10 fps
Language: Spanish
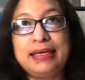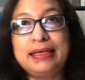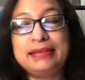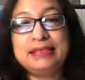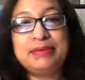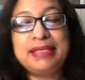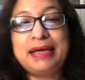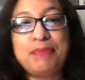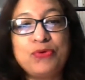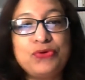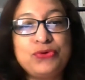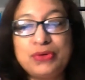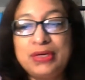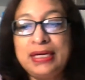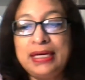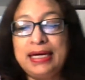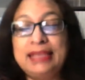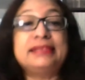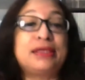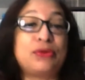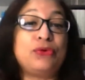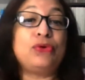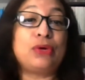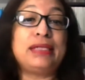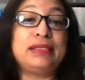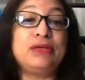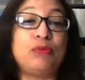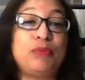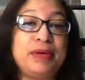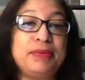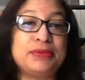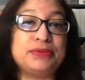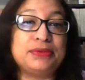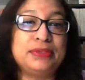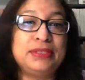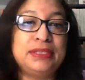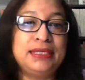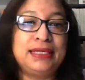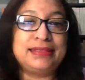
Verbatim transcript: eh, que, sirve de apoyo al desarrollo local de los pueblos, ¿no?